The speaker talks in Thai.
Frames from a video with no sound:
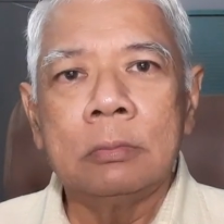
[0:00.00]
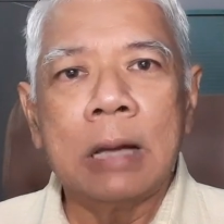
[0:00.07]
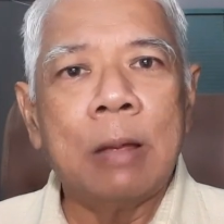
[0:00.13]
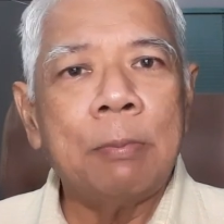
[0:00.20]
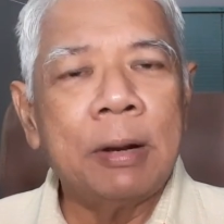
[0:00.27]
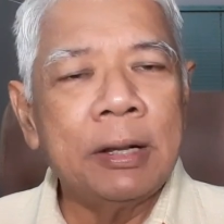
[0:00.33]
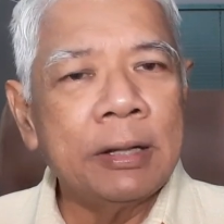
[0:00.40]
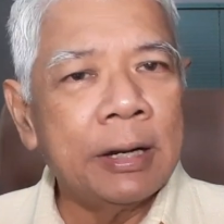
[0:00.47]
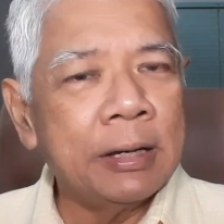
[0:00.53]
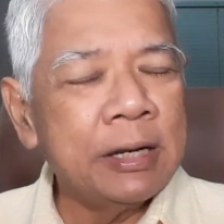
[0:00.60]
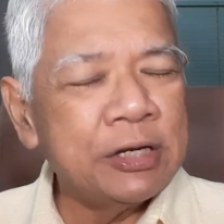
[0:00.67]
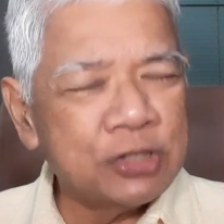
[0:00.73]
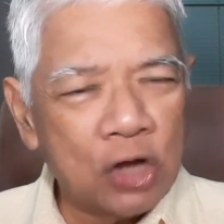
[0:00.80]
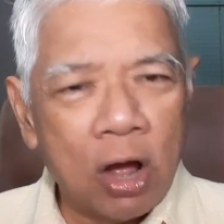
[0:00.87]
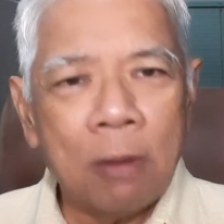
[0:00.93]
และเป็นสิ่ง
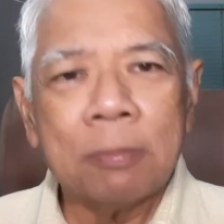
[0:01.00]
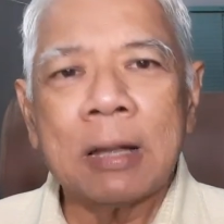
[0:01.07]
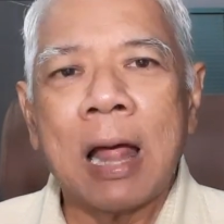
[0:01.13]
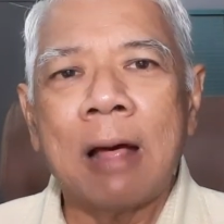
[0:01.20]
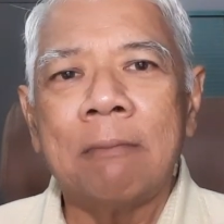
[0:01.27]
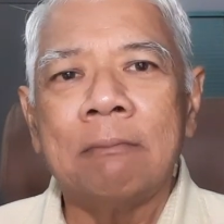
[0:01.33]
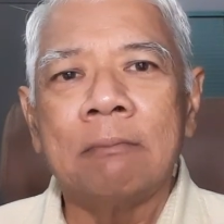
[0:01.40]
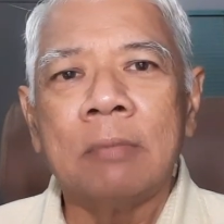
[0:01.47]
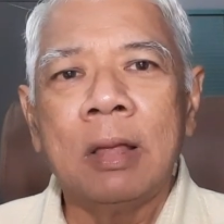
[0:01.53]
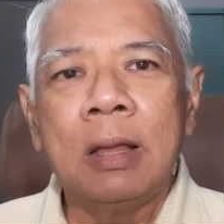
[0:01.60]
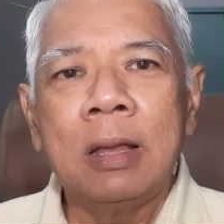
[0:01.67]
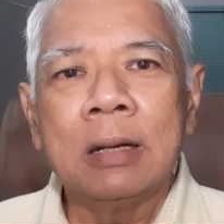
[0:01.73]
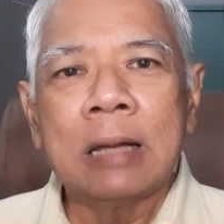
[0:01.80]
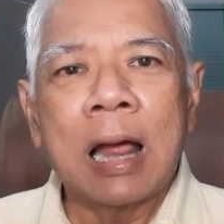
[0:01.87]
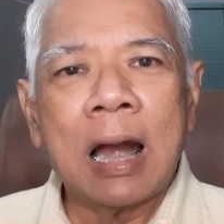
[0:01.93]
ที่ชอบ
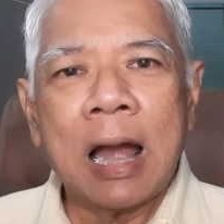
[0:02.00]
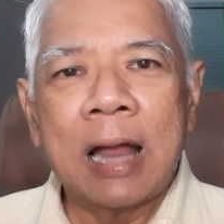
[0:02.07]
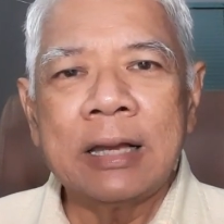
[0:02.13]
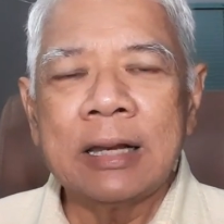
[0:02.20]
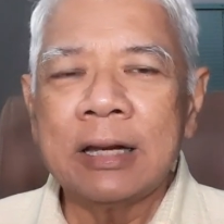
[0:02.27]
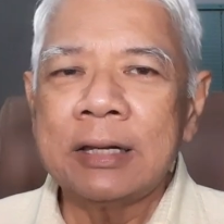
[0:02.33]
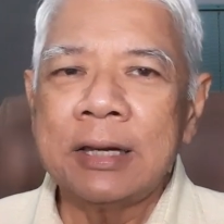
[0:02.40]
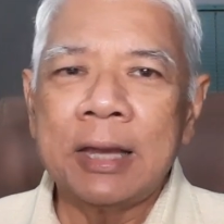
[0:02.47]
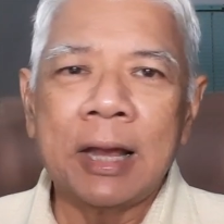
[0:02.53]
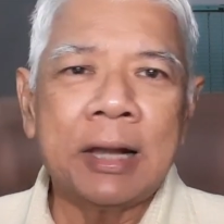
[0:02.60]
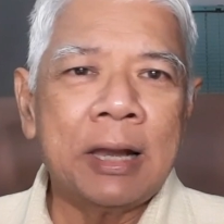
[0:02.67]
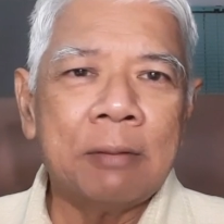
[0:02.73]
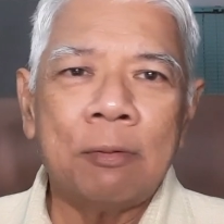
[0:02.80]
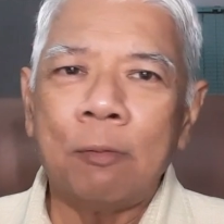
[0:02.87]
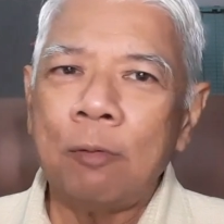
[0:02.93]
ทำถ้าใครจะเถียง
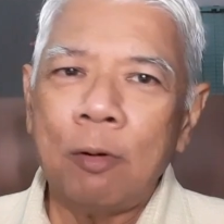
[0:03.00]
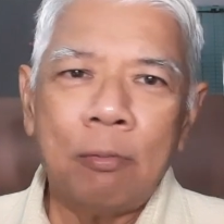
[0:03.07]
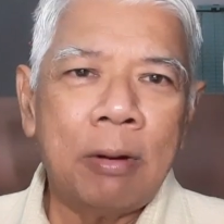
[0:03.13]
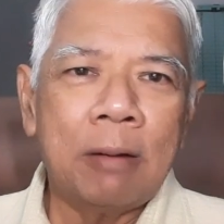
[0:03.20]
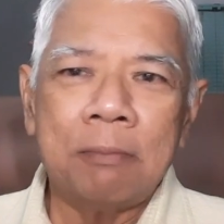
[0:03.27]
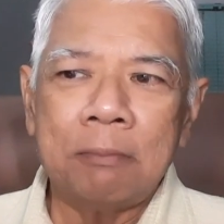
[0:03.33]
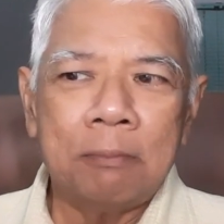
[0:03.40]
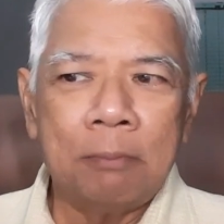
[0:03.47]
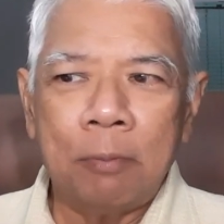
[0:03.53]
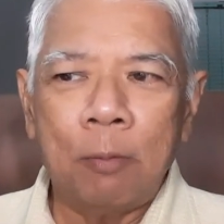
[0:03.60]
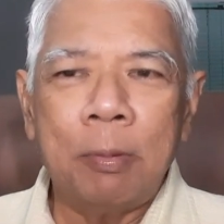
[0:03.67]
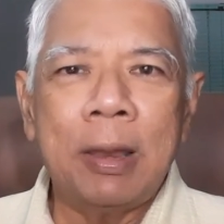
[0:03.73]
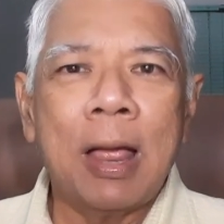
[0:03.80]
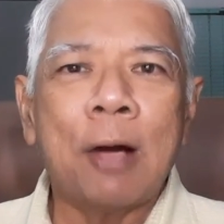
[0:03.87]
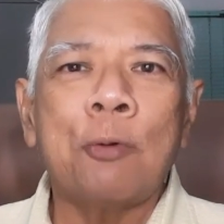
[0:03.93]
เนี่ยผมก็ว่าผม
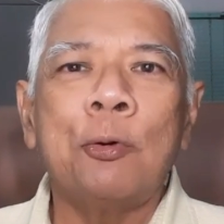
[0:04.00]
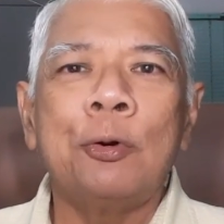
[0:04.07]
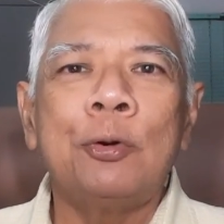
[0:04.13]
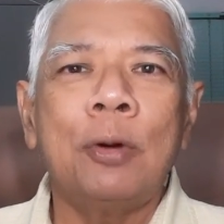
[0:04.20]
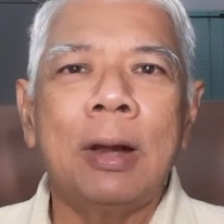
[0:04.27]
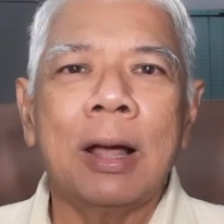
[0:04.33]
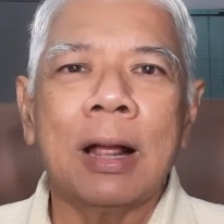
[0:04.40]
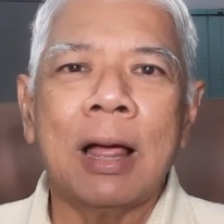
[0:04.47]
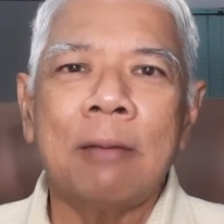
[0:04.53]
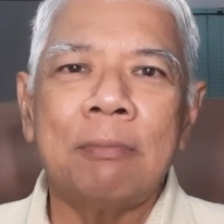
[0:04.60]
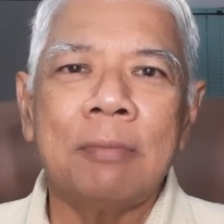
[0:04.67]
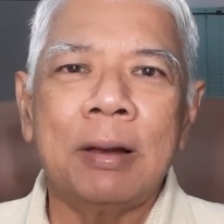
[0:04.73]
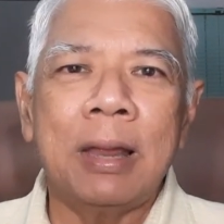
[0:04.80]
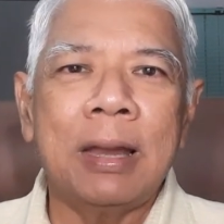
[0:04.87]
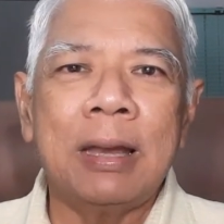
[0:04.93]
ไม่อยากคุยด้วยแล้วครับ
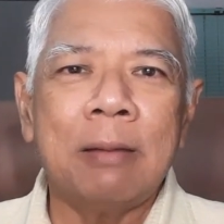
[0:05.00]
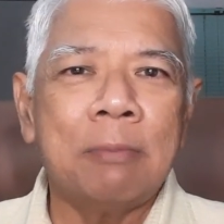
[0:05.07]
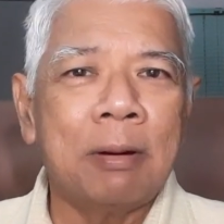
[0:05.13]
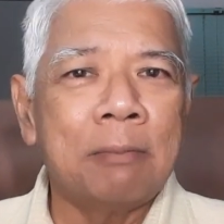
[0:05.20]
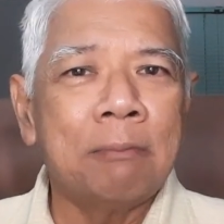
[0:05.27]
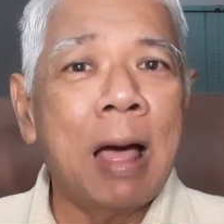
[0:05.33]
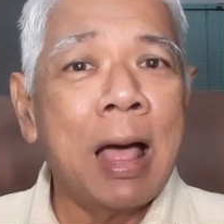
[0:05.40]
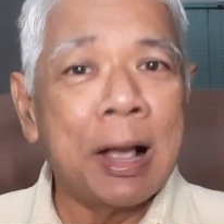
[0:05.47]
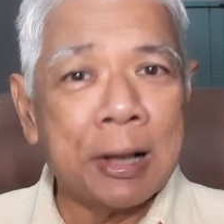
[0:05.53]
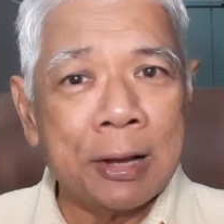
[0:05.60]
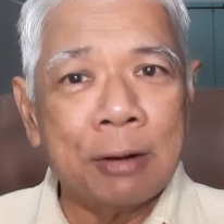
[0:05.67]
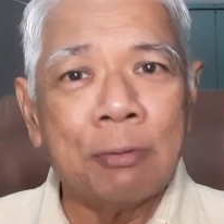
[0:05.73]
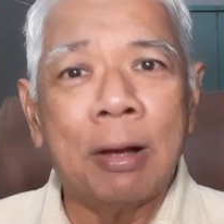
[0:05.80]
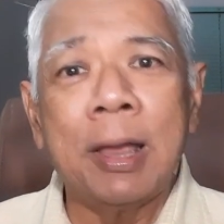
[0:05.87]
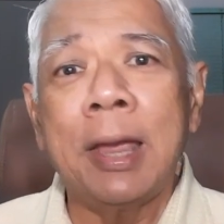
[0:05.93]
ไอ้นั่นมันบ้า
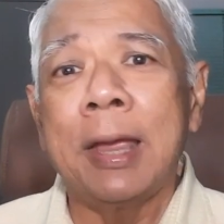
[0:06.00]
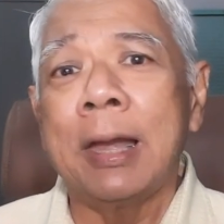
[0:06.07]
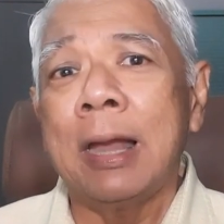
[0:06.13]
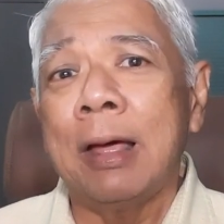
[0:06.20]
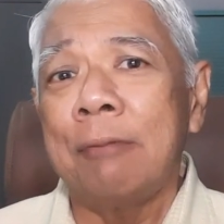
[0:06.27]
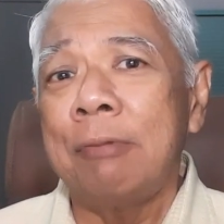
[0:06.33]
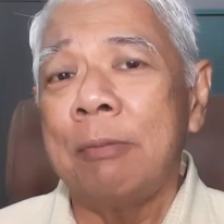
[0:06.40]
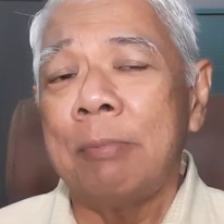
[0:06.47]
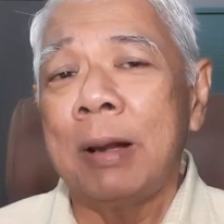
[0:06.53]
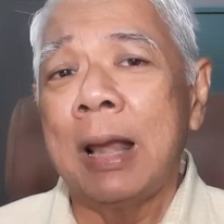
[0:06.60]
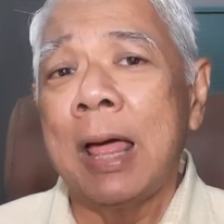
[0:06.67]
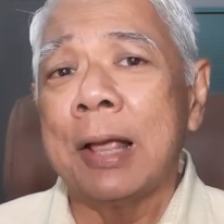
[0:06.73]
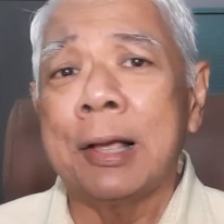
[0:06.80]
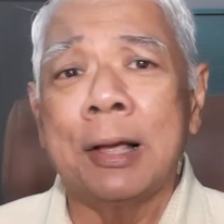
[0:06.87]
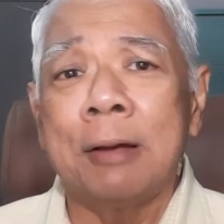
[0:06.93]
เกินกว่าเหตุละวิป
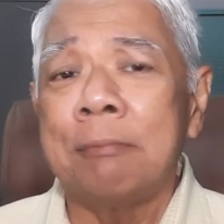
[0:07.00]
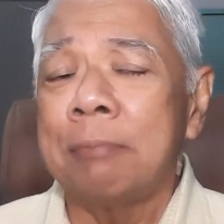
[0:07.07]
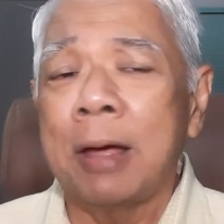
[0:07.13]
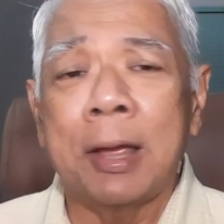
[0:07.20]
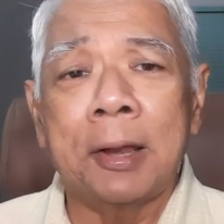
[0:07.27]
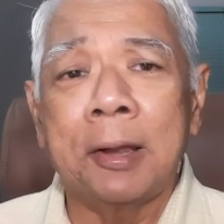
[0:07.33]
ลาสเกินไป